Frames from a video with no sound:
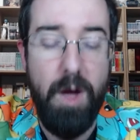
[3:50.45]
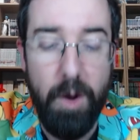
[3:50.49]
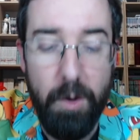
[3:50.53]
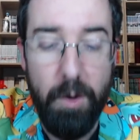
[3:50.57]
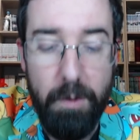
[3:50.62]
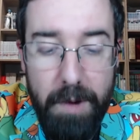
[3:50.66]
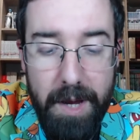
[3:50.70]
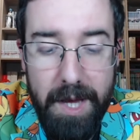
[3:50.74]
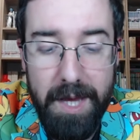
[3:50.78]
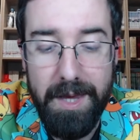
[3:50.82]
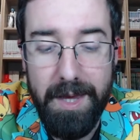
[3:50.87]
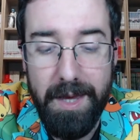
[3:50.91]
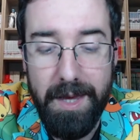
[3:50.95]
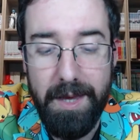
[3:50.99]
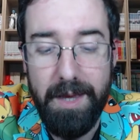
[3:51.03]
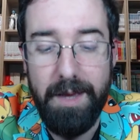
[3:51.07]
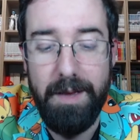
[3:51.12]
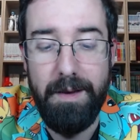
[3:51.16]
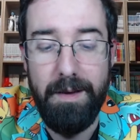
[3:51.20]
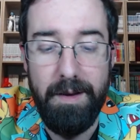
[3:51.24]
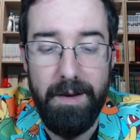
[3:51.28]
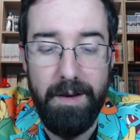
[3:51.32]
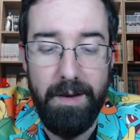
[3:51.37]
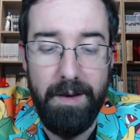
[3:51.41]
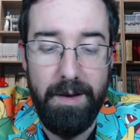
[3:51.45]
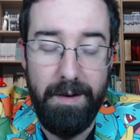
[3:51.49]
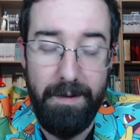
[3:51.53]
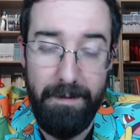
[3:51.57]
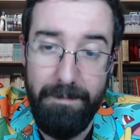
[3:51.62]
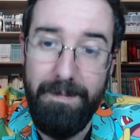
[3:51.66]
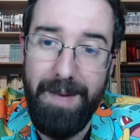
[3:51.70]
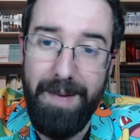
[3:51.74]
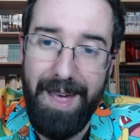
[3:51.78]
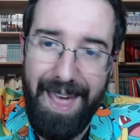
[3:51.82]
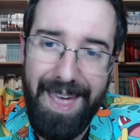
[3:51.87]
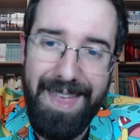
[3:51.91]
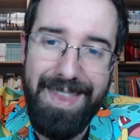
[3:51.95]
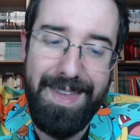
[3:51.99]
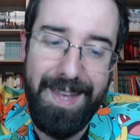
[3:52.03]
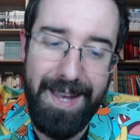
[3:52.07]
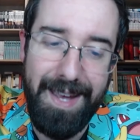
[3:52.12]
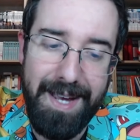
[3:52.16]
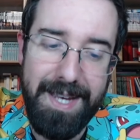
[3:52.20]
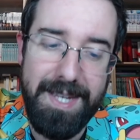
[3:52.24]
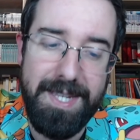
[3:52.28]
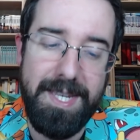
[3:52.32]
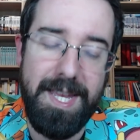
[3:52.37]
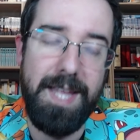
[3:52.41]
Quindi eh, è
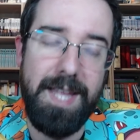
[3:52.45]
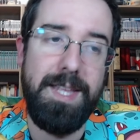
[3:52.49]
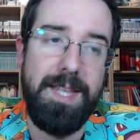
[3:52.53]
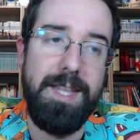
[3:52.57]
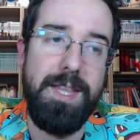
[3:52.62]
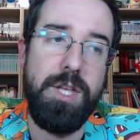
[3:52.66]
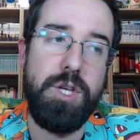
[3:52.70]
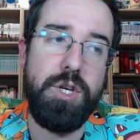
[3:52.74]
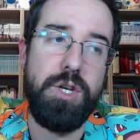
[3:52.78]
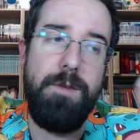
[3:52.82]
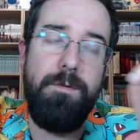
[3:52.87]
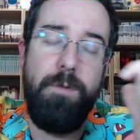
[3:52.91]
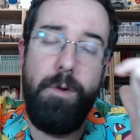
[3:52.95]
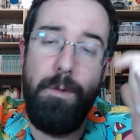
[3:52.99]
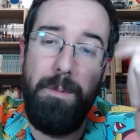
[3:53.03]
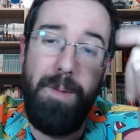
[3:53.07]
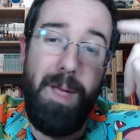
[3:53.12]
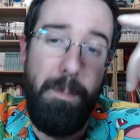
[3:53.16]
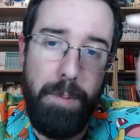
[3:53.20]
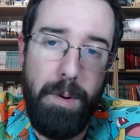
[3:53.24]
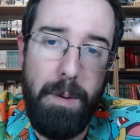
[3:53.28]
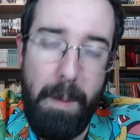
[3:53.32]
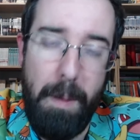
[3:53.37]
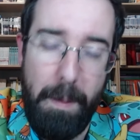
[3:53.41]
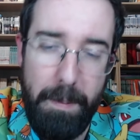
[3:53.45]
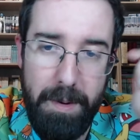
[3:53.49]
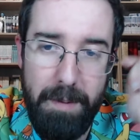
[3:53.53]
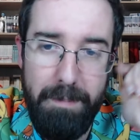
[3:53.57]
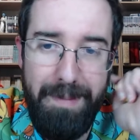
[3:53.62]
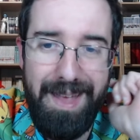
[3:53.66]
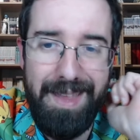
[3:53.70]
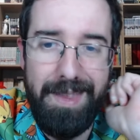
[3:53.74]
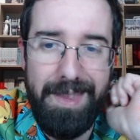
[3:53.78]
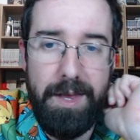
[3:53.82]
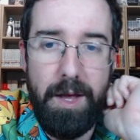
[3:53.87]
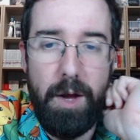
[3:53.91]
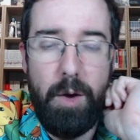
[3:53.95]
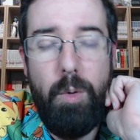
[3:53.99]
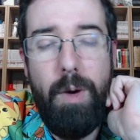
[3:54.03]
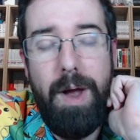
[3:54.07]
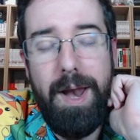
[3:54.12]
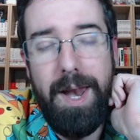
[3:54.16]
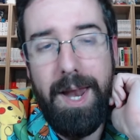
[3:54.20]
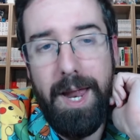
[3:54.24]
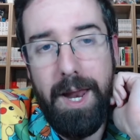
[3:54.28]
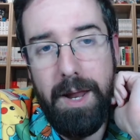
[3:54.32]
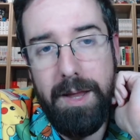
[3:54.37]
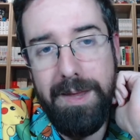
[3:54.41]
interessante, dicevo, e probabilmente
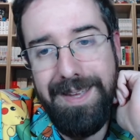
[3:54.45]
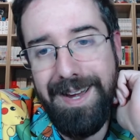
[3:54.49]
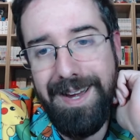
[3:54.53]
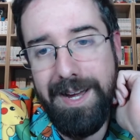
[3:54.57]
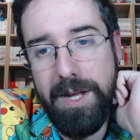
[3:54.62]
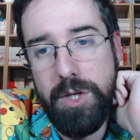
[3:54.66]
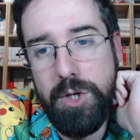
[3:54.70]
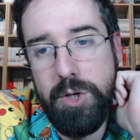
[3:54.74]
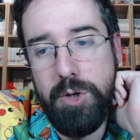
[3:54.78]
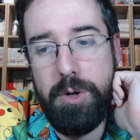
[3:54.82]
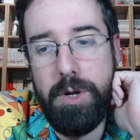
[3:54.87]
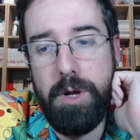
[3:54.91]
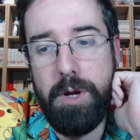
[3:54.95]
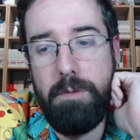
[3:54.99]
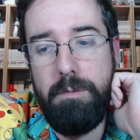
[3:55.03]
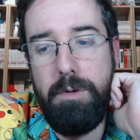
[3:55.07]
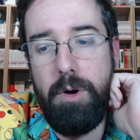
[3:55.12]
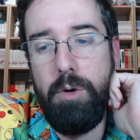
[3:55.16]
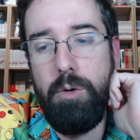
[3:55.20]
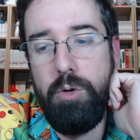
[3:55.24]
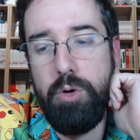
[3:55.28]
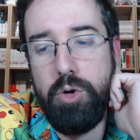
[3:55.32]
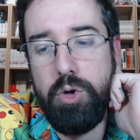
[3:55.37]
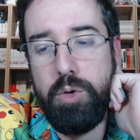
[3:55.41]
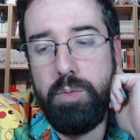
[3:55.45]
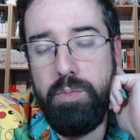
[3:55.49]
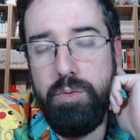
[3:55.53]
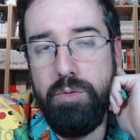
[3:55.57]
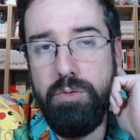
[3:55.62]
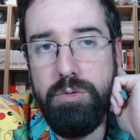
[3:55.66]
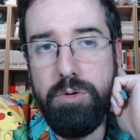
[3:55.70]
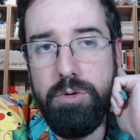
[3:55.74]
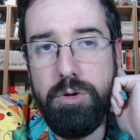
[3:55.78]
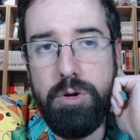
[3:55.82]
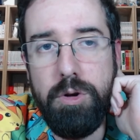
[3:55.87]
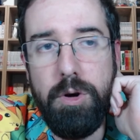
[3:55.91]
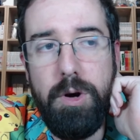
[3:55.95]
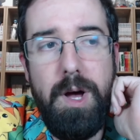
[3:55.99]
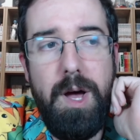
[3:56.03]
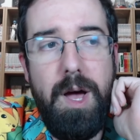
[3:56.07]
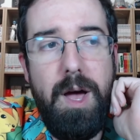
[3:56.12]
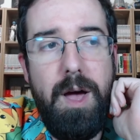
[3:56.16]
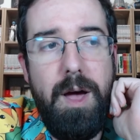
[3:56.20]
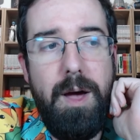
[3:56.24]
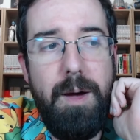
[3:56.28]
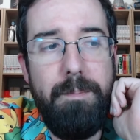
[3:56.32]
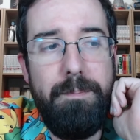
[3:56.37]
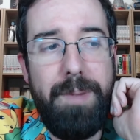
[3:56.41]
quella la direzione, quello lo spunto,
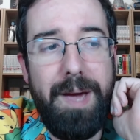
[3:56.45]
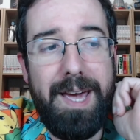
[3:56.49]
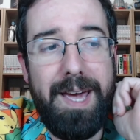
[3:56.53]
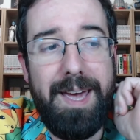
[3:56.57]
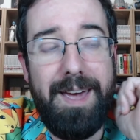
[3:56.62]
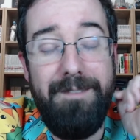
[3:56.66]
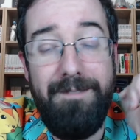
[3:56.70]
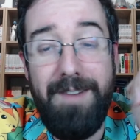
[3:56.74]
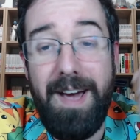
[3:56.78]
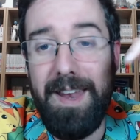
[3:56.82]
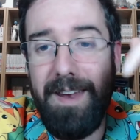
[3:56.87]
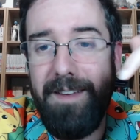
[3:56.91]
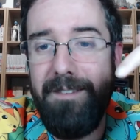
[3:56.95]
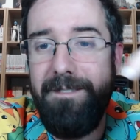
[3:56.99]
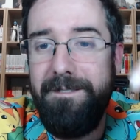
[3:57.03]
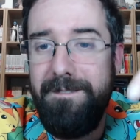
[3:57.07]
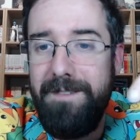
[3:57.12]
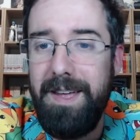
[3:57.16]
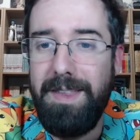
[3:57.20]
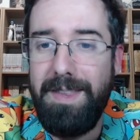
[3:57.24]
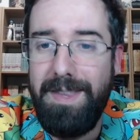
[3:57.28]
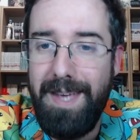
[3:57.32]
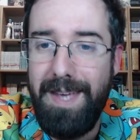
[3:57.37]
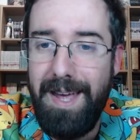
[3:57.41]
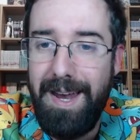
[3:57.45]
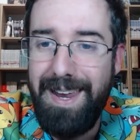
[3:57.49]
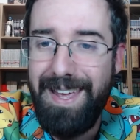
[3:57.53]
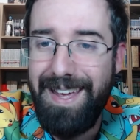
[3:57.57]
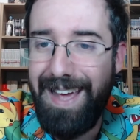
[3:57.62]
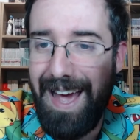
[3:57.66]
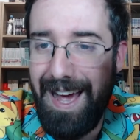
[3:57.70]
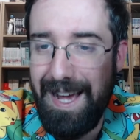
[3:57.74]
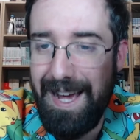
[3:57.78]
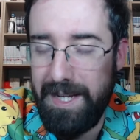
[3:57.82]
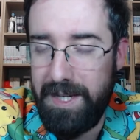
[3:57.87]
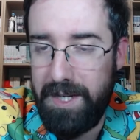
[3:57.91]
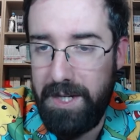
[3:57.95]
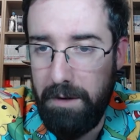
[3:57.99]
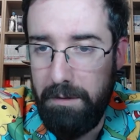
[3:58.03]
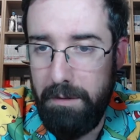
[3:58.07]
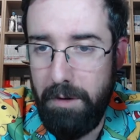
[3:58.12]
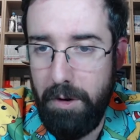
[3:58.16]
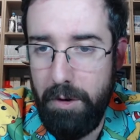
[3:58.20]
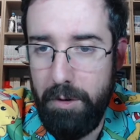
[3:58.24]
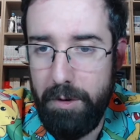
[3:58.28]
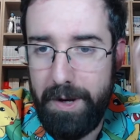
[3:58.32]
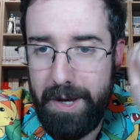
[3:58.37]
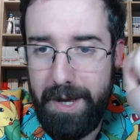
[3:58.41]
perché va in effetti a legarsi a
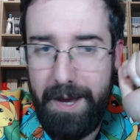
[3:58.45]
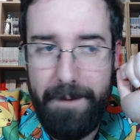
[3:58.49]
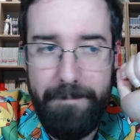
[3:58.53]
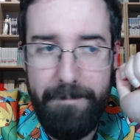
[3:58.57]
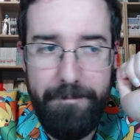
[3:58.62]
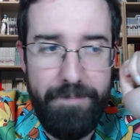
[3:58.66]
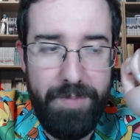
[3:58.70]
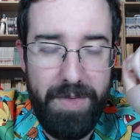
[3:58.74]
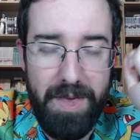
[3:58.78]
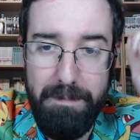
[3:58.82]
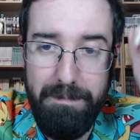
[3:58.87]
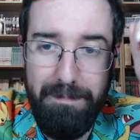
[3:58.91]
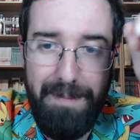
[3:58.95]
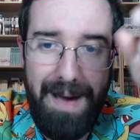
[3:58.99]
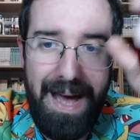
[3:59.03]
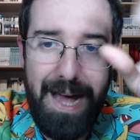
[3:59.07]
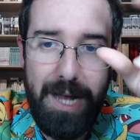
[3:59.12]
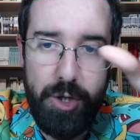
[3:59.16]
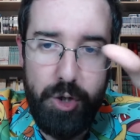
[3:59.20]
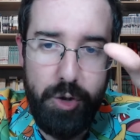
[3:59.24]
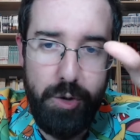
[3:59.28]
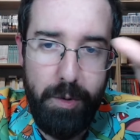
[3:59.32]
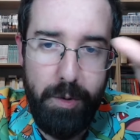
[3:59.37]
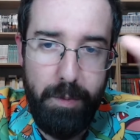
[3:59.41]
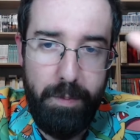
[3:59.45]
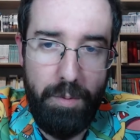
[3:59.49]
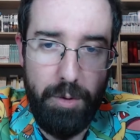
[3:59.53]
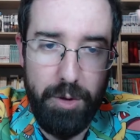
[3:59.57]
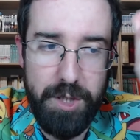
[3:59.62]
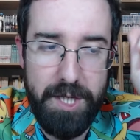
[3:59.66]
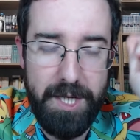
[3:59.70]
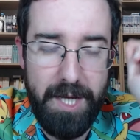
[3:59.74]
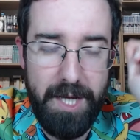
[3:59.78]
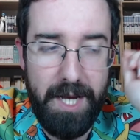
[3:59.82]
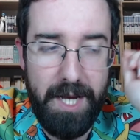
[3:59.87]
quello che immagino possa